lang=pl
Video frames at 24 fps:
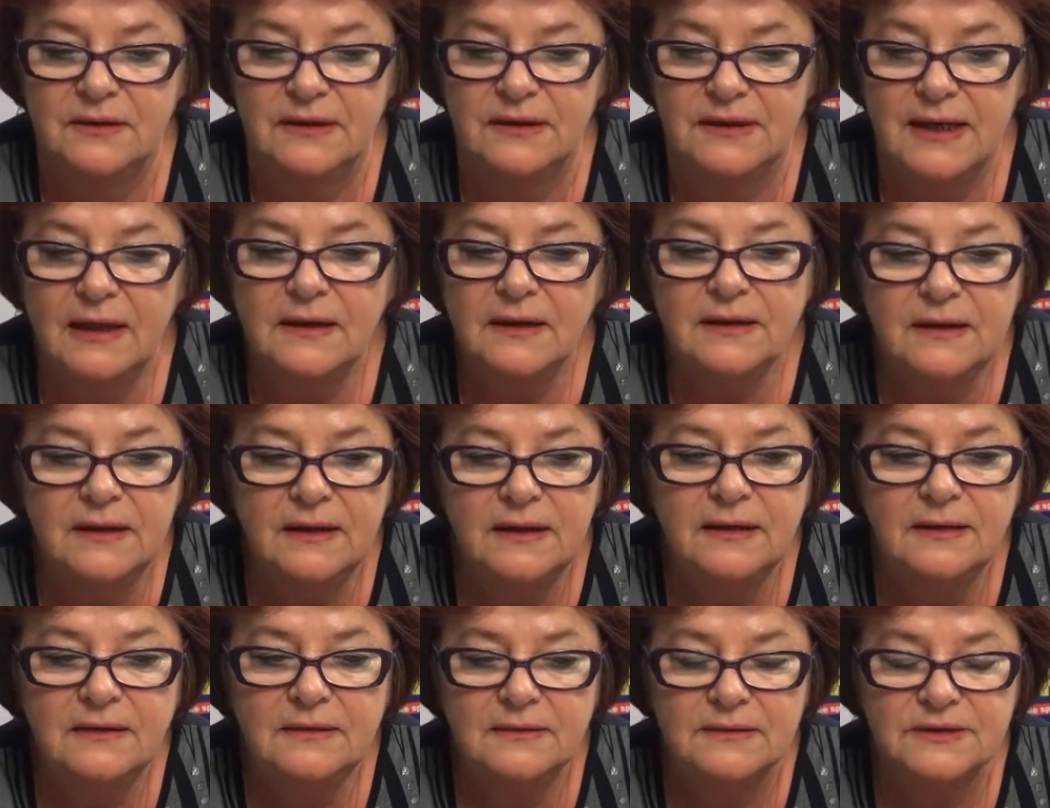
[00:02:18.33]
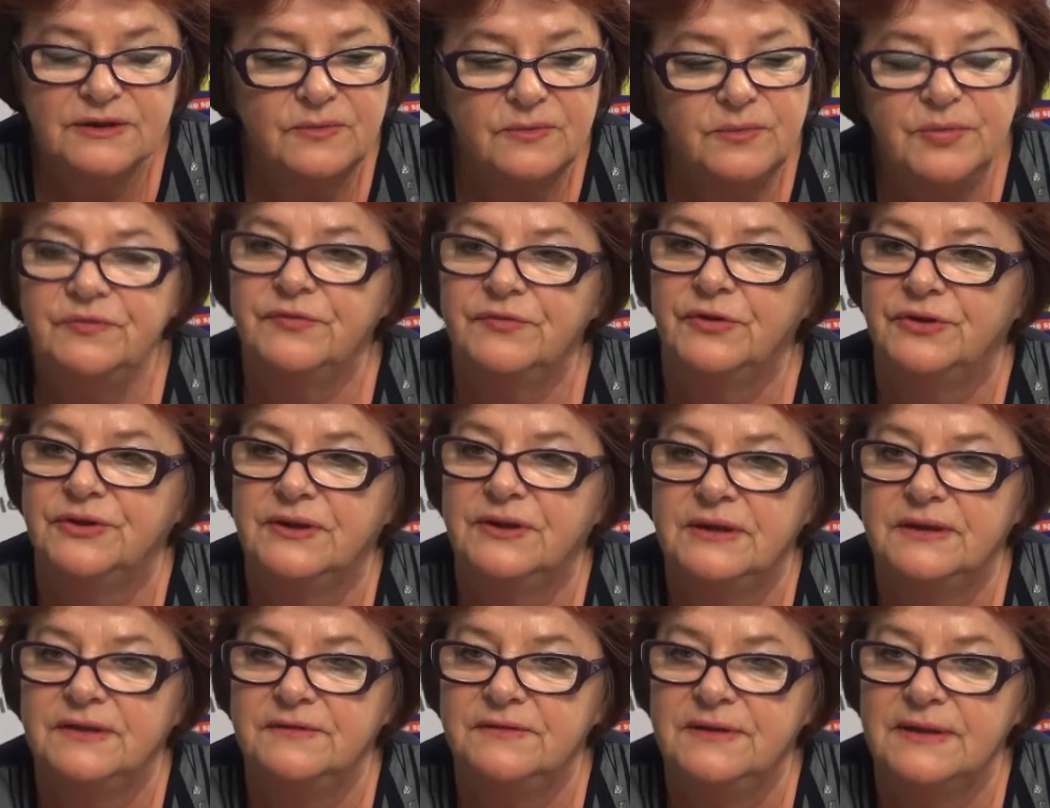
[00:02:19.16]
jakie są
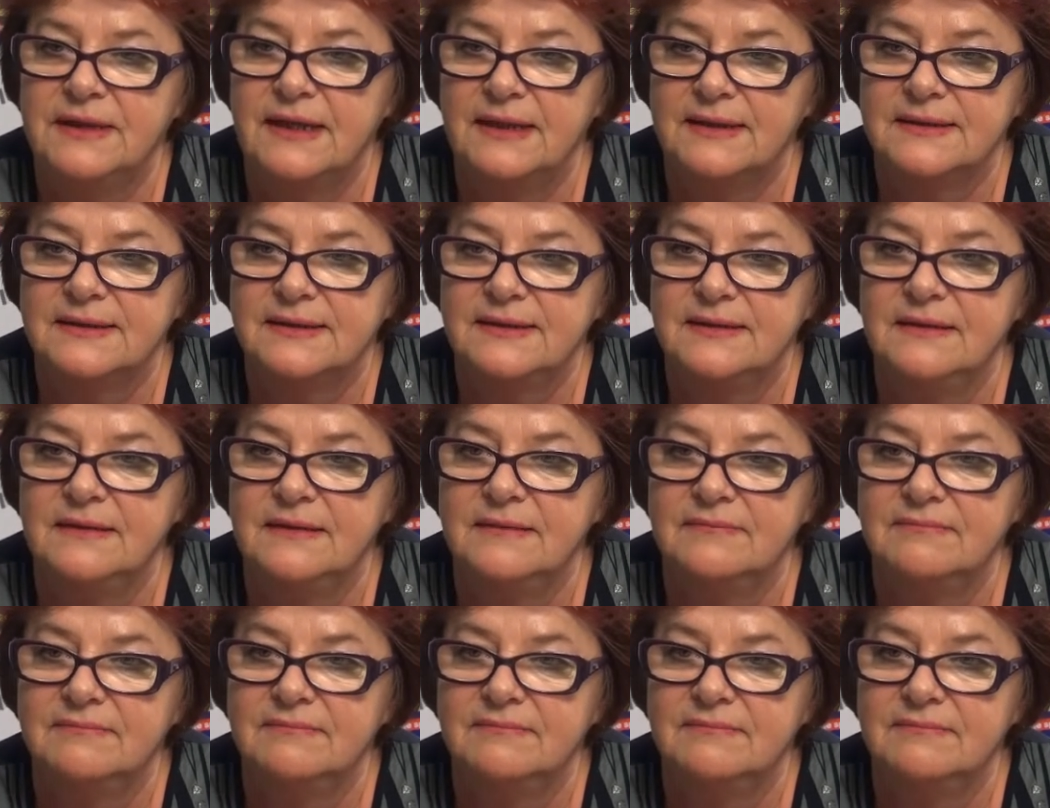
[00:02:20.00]
powody likwidacji?